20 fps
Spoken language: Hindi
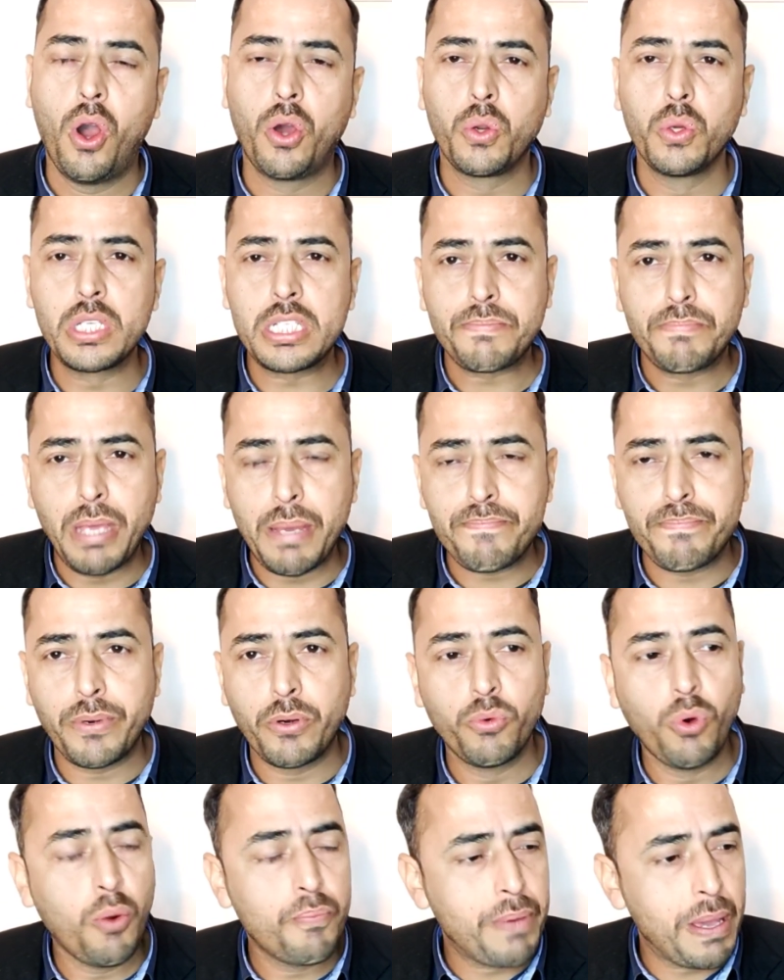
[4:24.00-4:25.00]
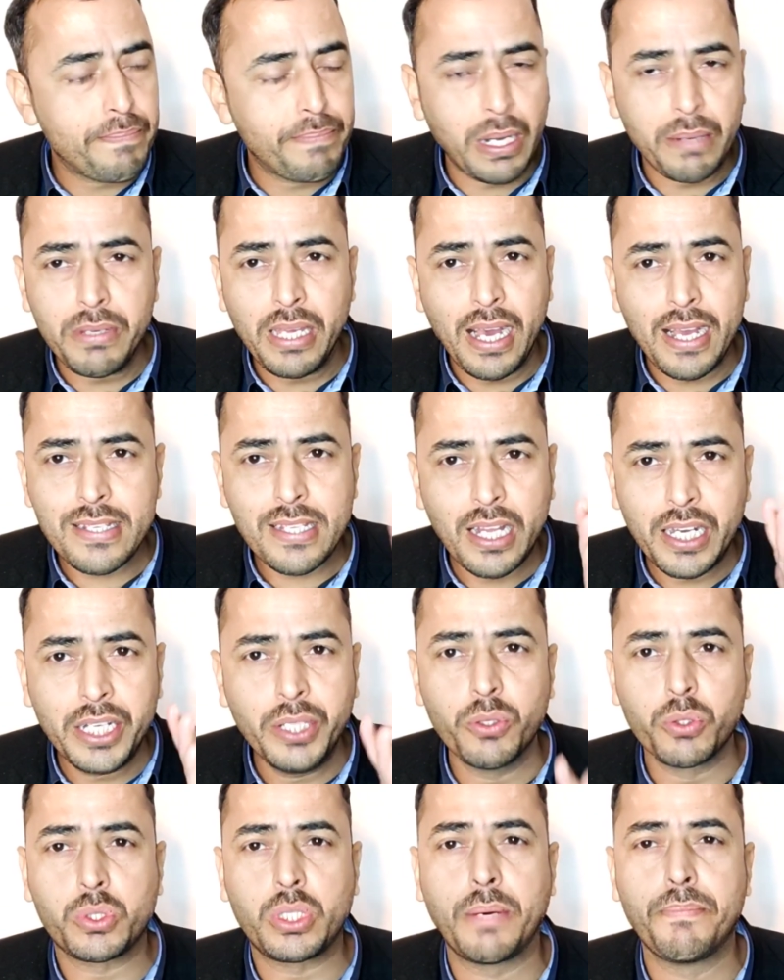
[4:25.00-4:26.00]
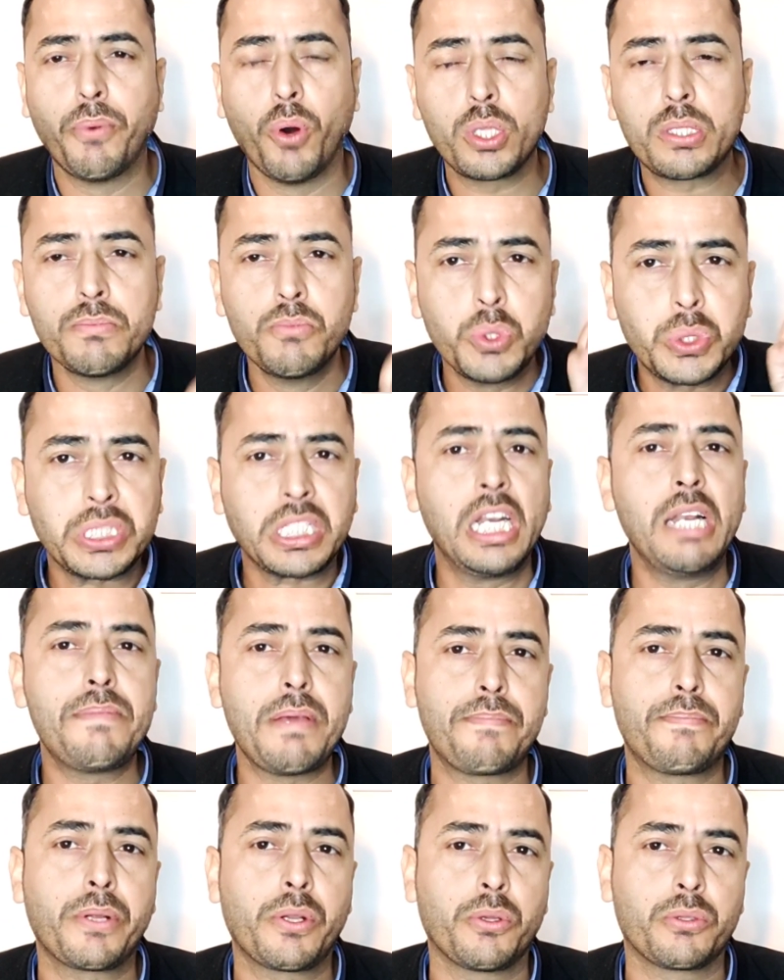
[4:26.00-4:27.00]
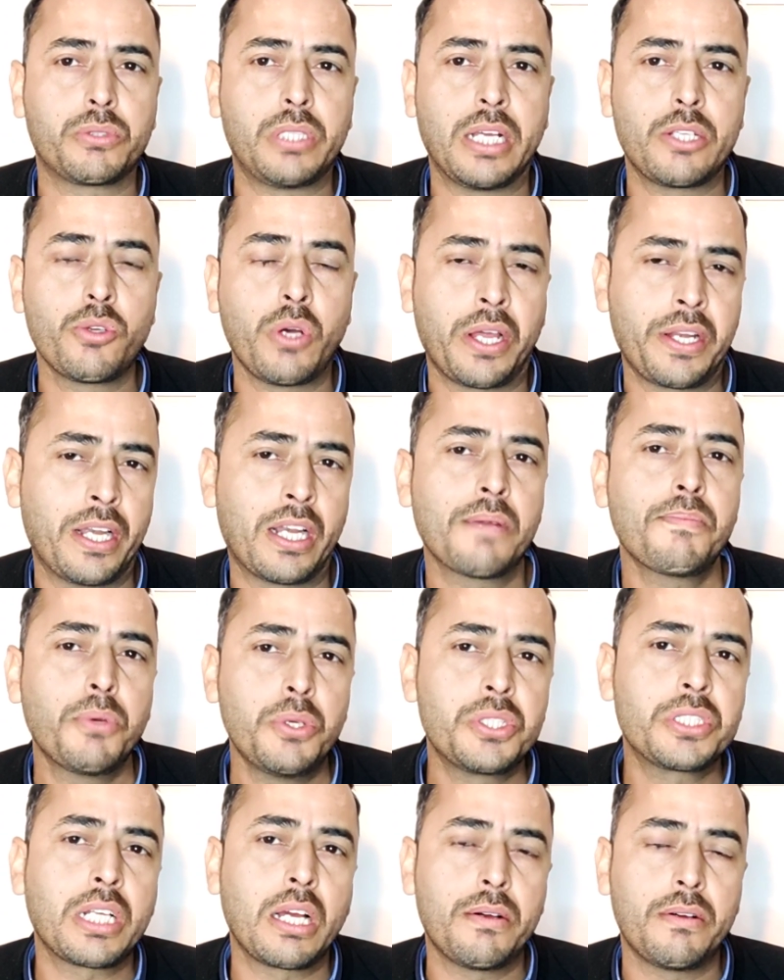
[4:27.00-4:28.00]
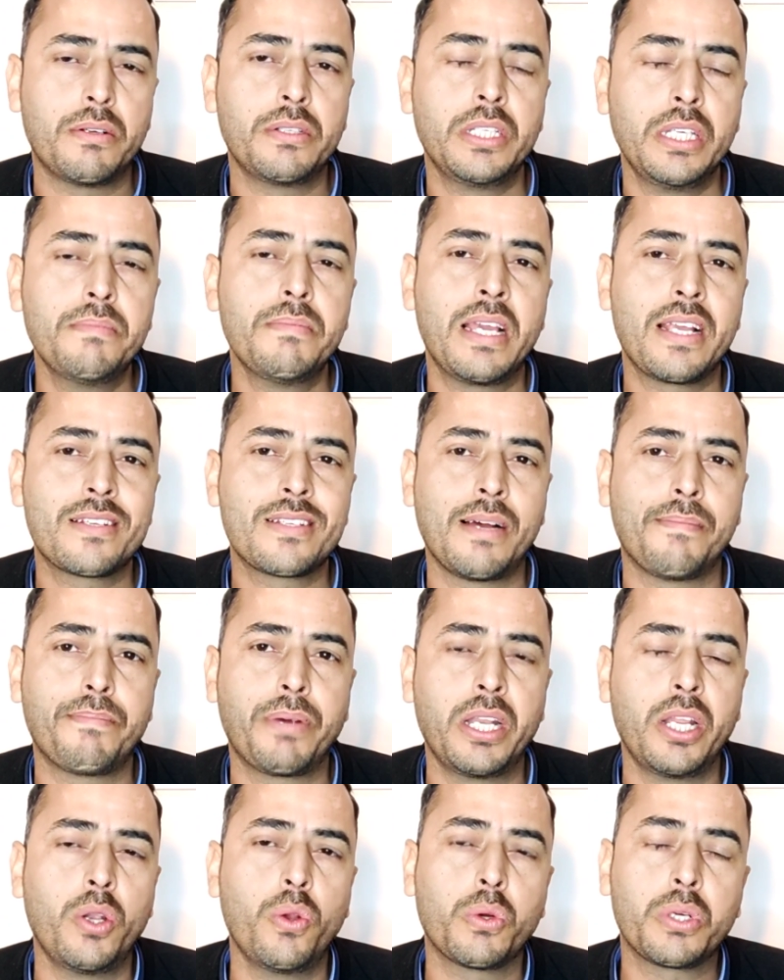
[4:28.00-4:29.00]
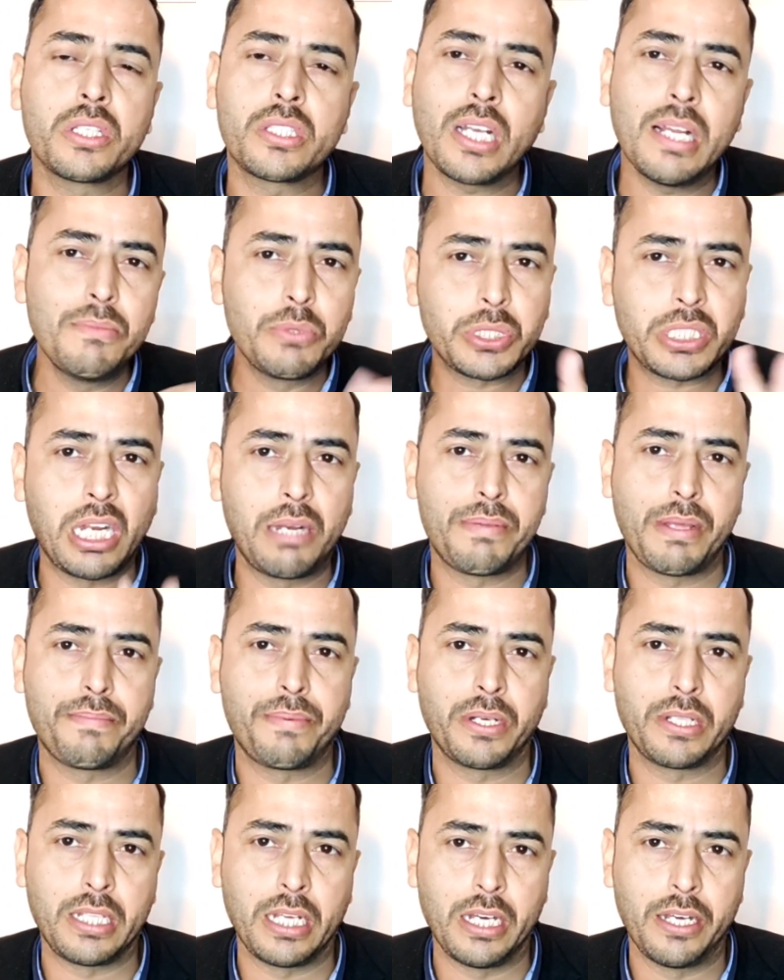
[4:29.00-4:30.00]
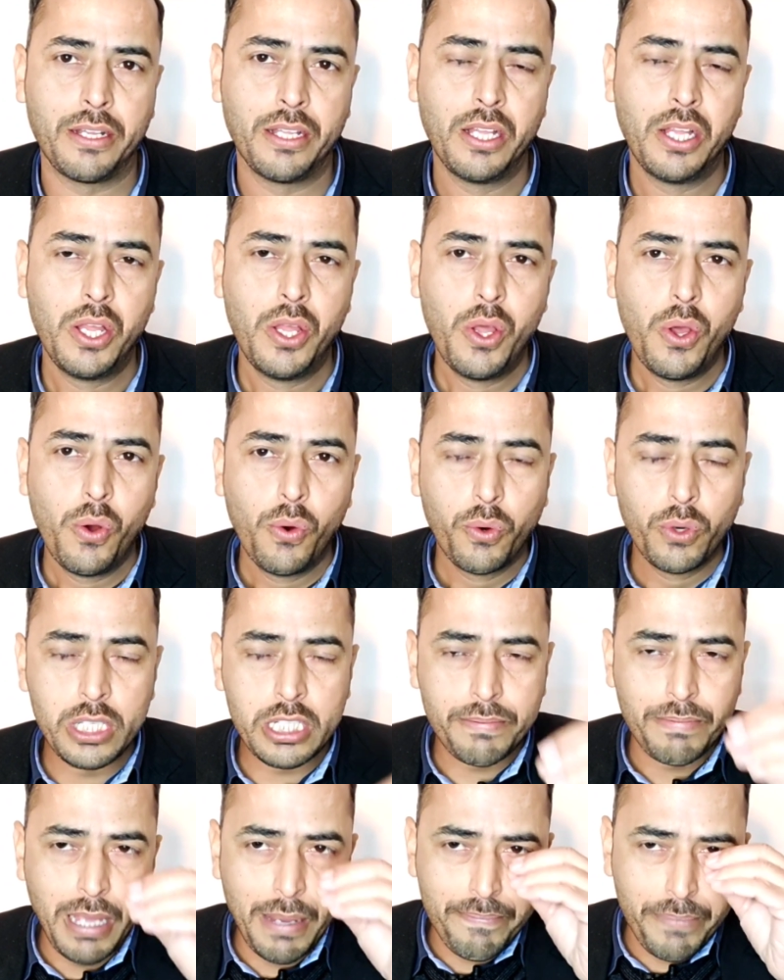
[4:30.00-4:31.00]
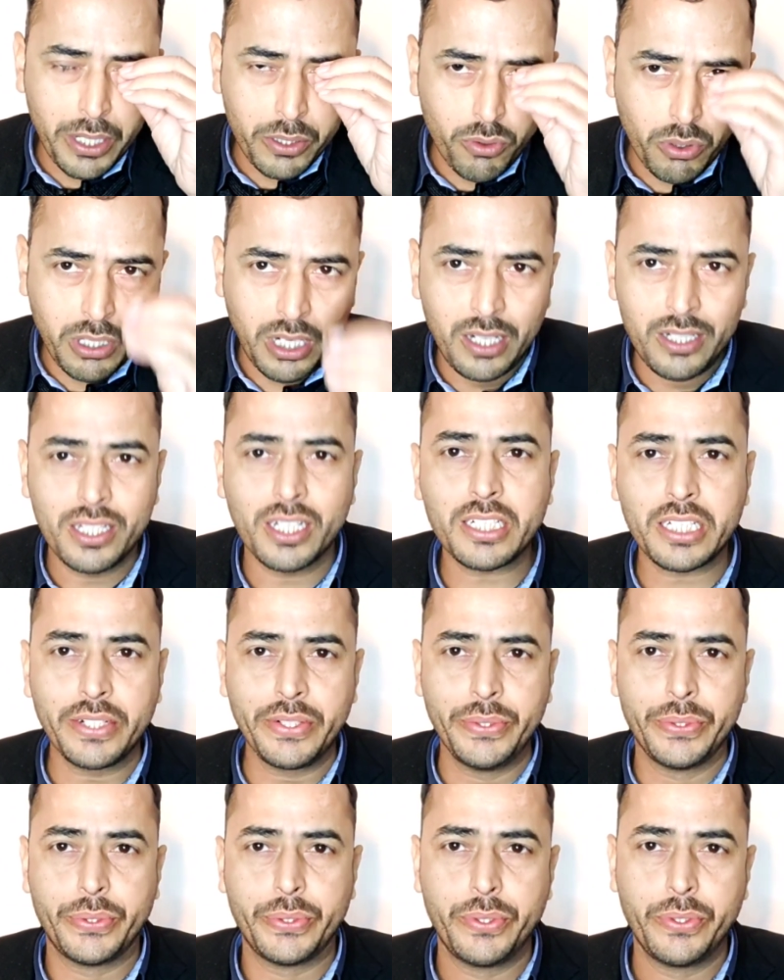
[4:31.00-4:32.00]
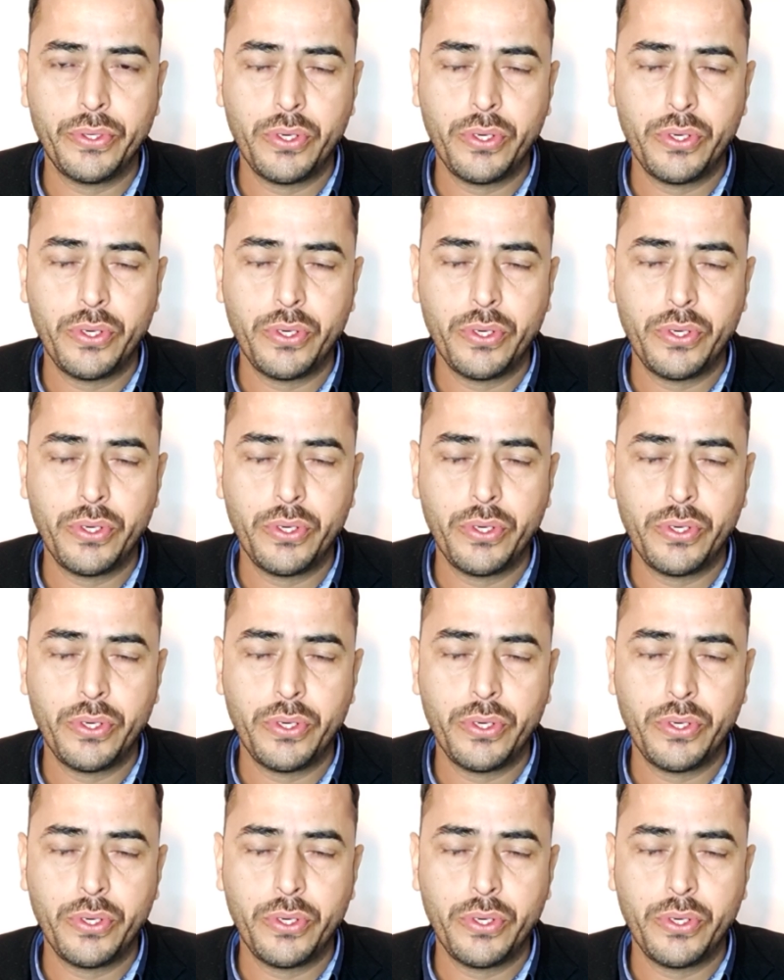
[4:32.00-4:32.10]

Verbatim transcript: और उस पेप वो पेपर भी आसान नहीं होता बहुत मुश्किल पेपर होता है जो हरियाणा पुलिस का ही मैं एग्जाम्पल ले लूँ कितना मुश्किल पेपर था उस पेपर को क्लियर करो